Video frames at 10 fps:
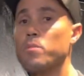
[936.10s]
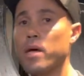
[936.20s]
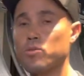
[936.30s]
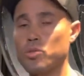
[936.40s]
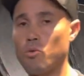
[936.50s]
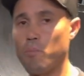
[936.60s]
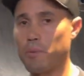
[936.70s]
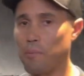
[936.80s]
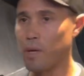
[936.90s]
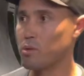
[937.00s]
metros de
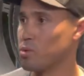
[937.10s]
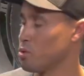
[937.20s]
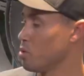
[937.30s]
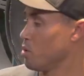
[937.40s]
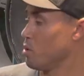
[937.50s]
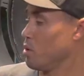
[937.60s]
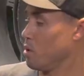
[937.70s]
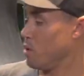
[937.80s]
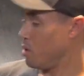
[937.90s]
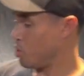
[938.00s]
comprimento e